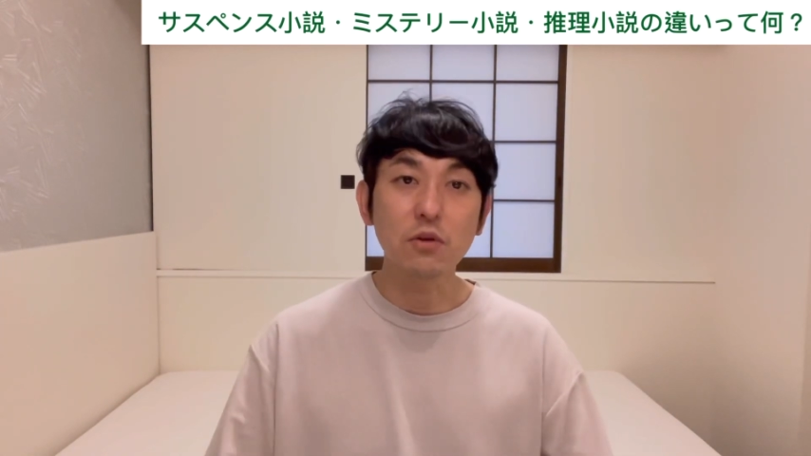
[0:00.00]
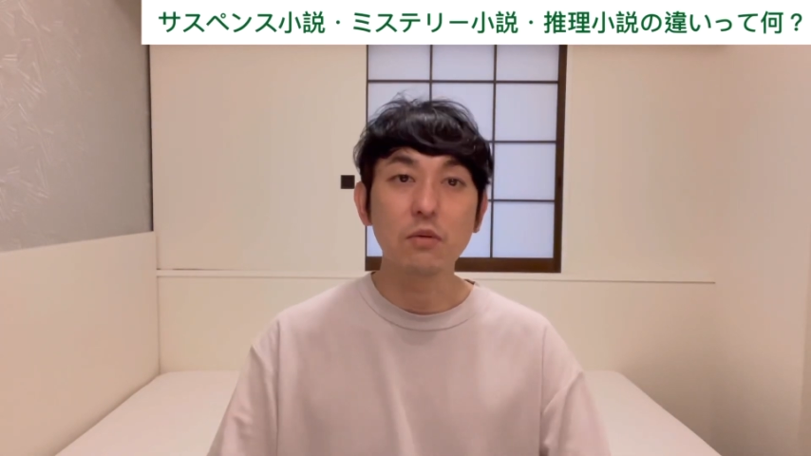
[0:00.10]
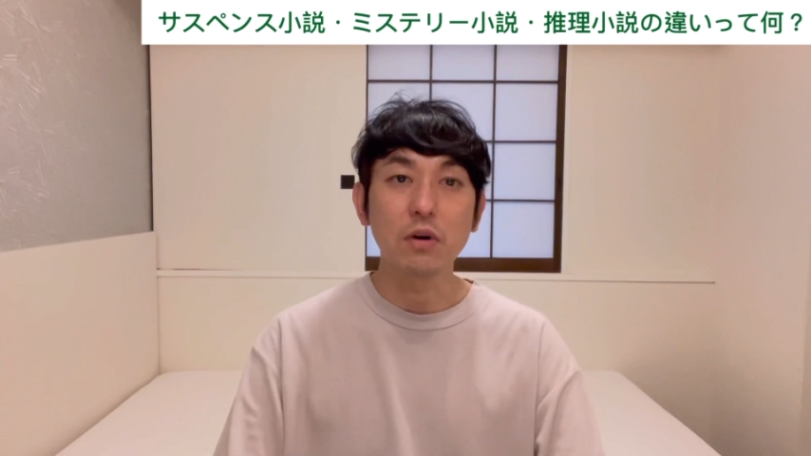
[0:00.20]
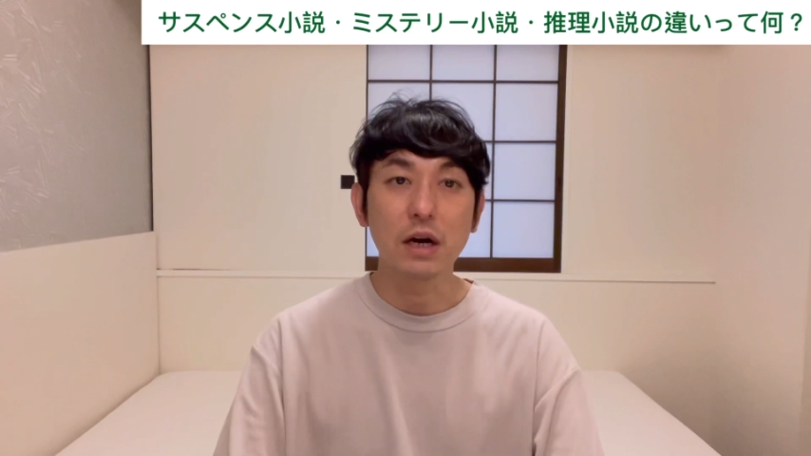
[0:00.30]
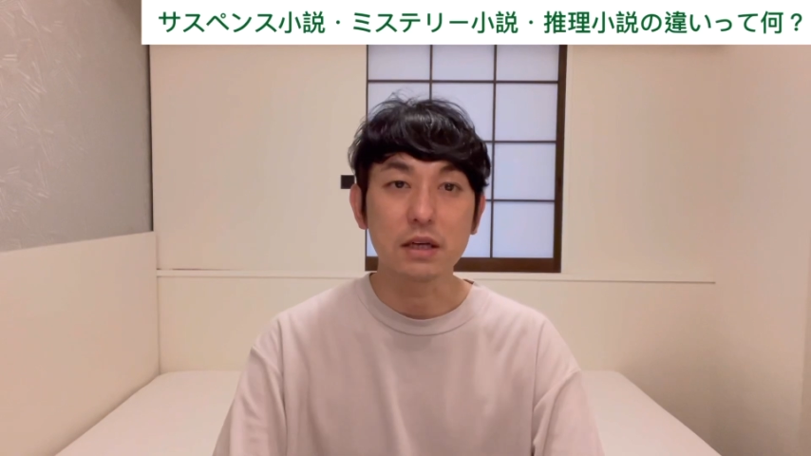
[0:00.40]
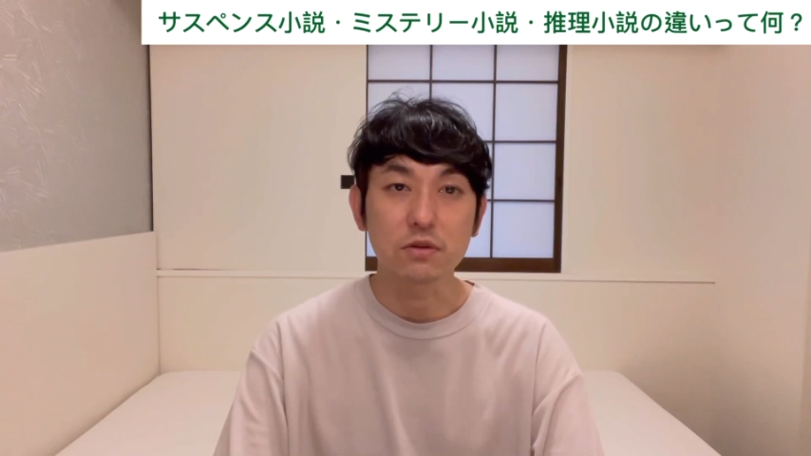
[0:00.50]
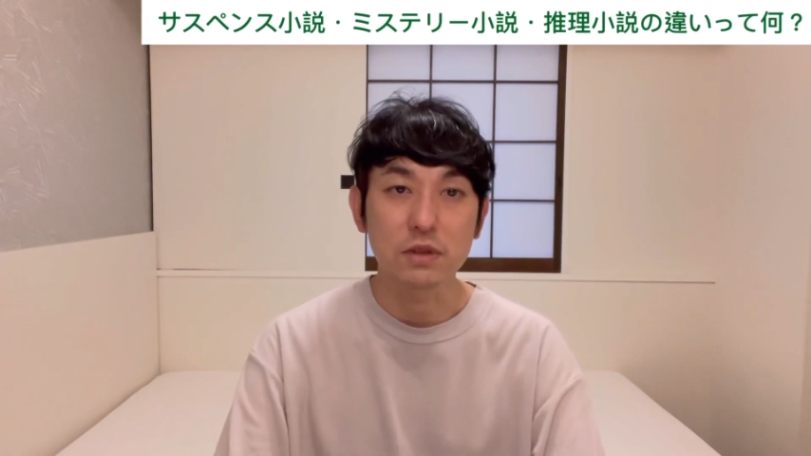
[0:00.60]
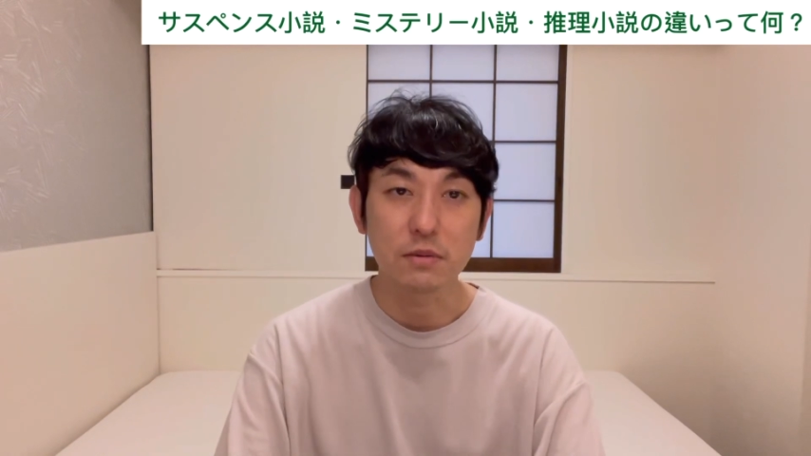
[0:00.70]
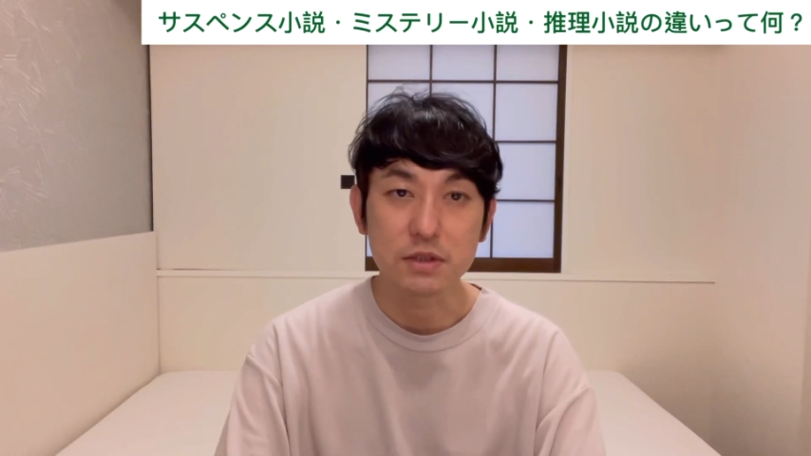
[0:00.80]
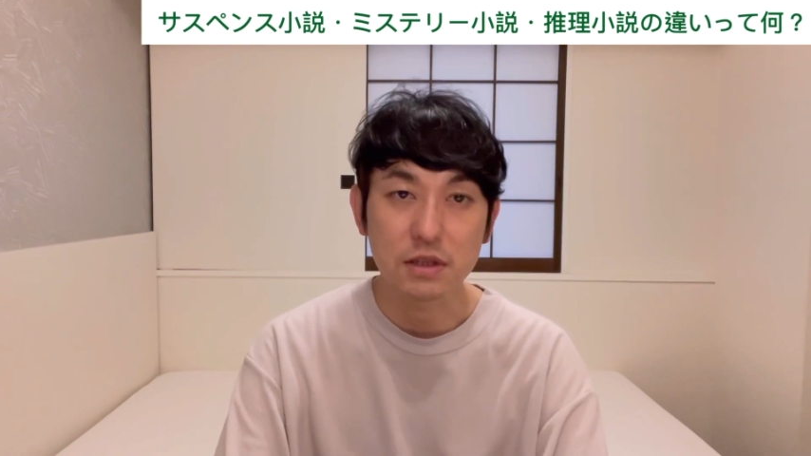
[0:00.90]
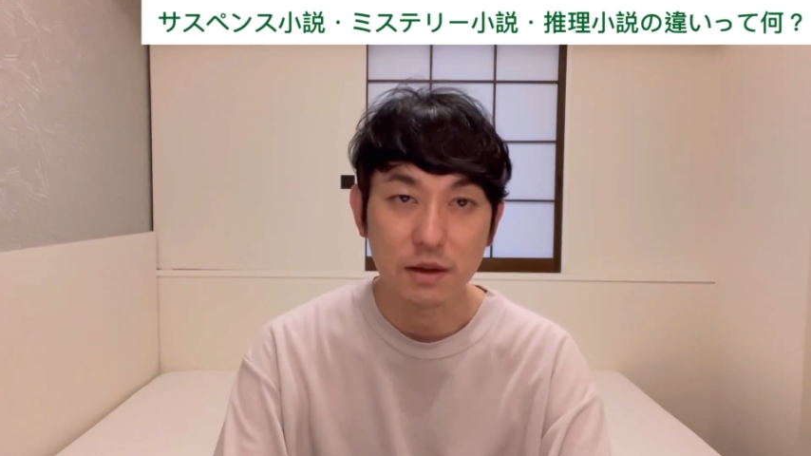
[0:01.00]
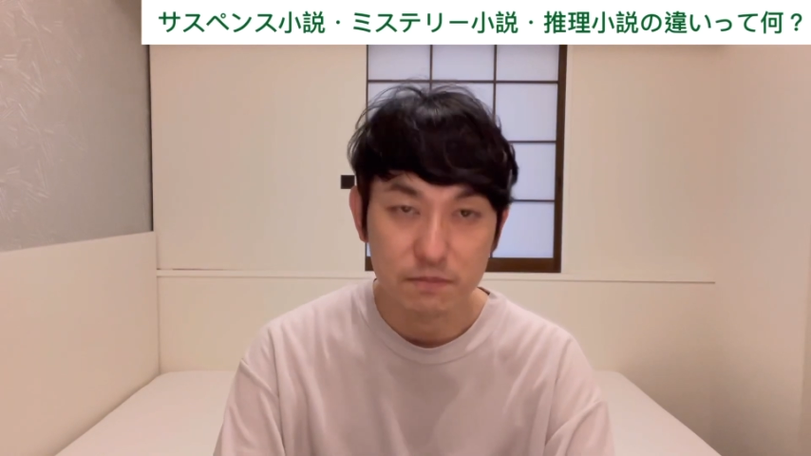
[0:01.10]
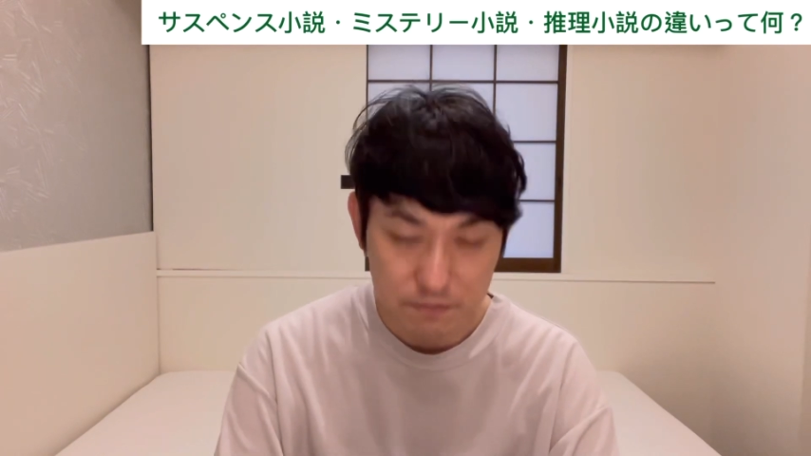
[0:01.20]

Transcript: どうもありがとうございました。